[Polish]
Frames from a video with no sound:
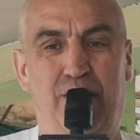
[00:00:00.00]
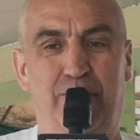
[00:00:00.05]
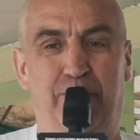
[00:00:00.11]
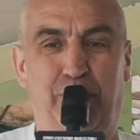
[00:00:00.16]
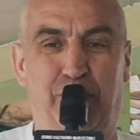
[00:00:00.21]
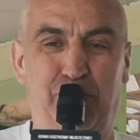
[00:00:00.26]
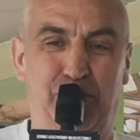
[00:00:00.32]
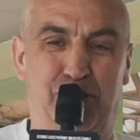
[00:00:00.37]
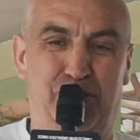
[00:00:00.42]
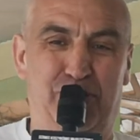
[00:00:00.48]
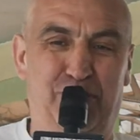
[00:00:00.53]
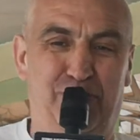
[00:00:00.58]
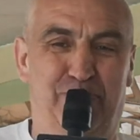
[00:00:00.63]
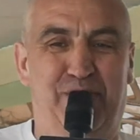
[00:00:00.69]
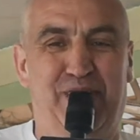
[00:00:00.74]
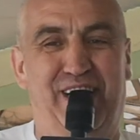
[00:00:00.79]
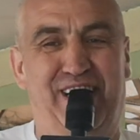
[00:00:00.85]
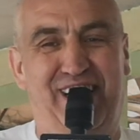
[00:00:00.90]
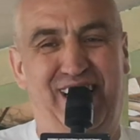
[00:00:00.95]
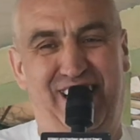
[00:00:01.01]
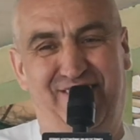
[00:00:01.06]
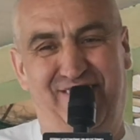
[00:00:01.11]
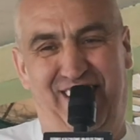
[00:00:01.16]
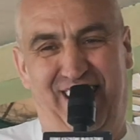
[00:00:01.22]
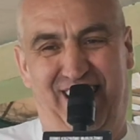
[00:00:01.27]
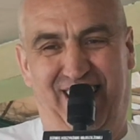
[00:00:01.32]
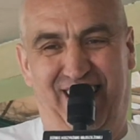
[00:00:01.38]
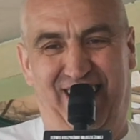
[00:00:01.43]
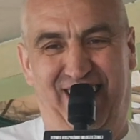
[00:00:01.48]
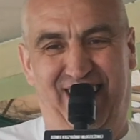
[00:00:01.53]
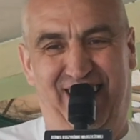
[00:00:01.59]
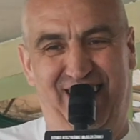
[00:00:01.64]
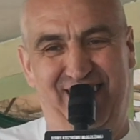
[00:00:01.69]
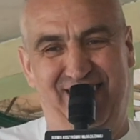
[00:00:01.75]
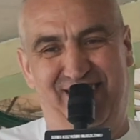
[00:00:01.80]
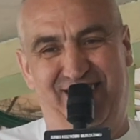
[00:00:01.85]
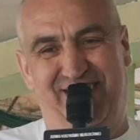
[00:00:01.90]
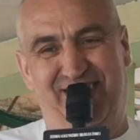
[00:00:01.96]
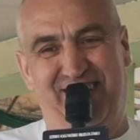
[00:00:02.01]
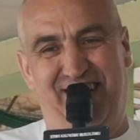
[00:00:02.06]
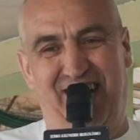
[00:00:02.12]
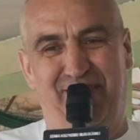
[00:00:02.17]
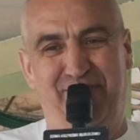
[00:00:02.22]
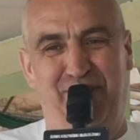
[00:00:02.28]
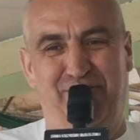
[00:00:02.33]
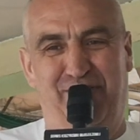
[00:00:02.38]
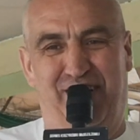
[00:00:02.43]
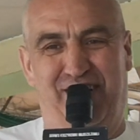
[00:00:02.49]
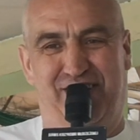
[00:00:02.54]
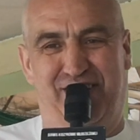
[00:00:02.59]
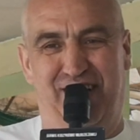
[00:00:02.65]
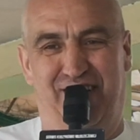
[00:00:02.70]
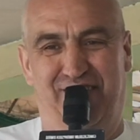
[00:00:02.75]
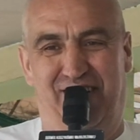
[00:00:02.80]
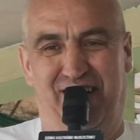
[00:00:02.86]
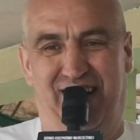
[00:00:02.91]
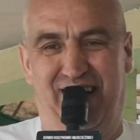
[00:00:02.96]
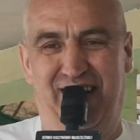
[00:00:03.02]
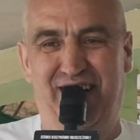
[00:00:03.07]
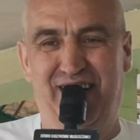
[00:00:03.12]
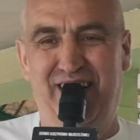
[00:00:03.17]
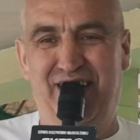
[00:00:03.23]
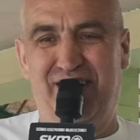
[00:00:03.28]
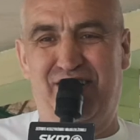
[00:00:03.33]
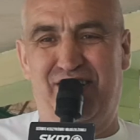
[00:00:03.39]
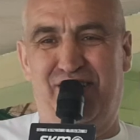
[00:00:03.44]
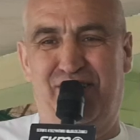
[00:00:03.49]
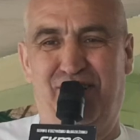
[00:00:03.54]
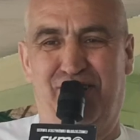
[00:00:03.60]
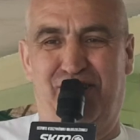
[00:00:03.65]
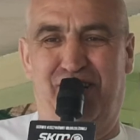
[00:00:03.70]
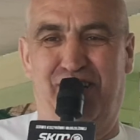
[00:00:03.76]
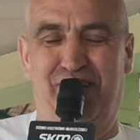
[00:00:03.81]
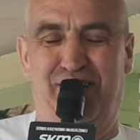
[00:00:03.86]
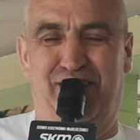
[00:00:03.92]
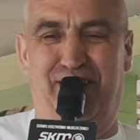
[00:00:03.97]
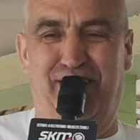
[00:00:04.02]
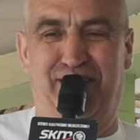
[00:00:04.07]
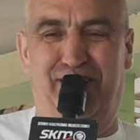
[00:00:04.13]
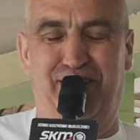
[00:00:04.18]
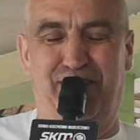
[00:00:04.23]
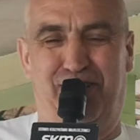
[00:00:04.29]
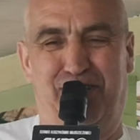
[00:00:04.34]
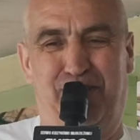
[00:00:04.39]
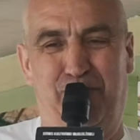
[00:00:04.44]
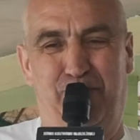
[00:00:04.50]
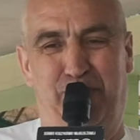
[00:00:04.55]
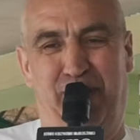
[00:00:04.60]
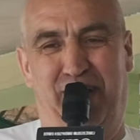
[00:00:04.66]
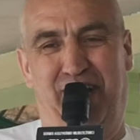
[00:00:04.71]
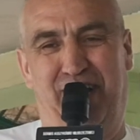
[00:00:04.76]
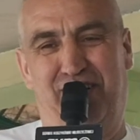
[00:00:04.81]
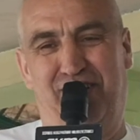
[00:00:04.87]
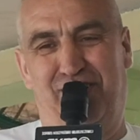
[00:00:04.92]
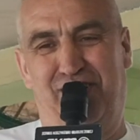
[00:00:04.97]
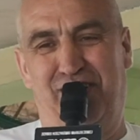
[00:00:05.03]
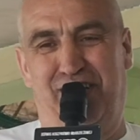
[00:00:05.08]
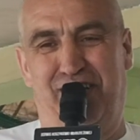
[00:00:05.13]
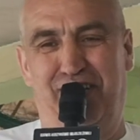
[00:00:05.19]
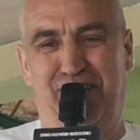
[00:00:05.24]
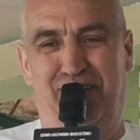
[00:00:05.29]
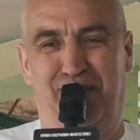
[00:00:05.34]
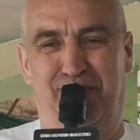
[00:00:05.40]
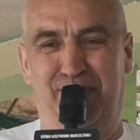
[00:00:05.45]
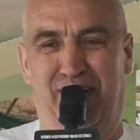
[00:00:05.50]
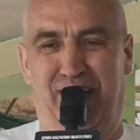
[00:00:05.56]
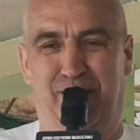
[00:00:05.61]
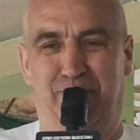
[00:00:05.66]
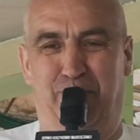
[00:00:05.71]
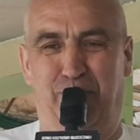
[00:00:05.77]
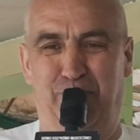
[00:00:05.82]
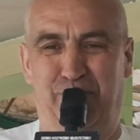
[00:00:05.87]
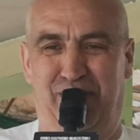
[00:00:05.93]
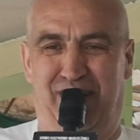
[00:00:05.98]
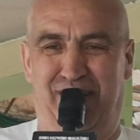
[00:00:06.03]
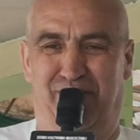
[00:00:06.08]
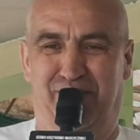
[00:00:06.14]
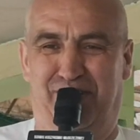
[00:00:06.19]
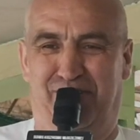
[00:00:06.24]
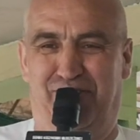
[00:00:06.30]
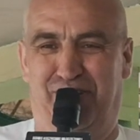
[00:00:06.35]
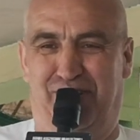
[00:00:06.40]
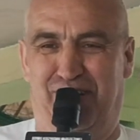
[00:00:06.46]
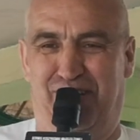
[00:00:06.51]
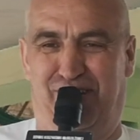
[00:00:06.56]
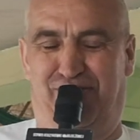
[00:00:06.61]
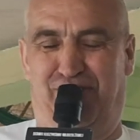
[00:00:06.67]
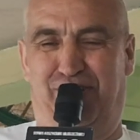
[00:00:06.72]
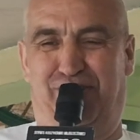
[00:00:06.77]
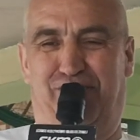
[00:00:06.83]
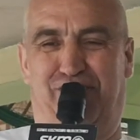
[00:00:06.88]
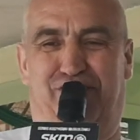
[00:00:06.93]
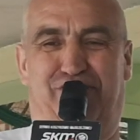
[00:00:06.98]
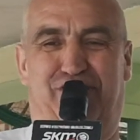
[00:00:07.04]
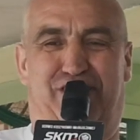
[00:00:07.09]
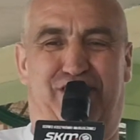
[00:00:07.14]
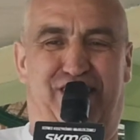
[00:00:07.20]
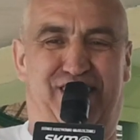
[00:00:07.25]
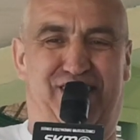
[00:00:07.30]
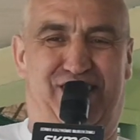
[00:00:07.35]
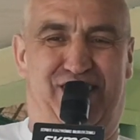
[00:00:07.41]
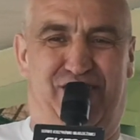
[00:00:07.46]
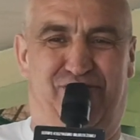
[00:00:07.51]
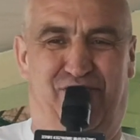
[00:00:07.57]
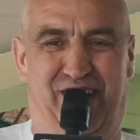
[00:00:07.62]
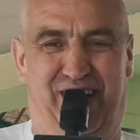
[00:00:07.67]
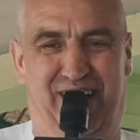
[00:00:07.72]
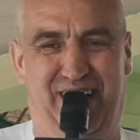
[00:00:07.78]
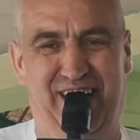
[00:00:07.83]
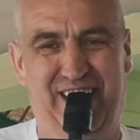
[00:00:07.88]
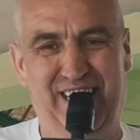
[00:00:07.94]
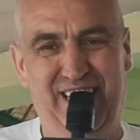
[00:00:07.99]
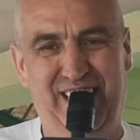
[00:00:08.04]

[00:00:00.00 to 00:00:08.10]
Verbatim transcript: Pruszków przegrywa z dzikami Warszawa 106-45. Dziki idą jak burza od zwycięstwa do zwycięstwa.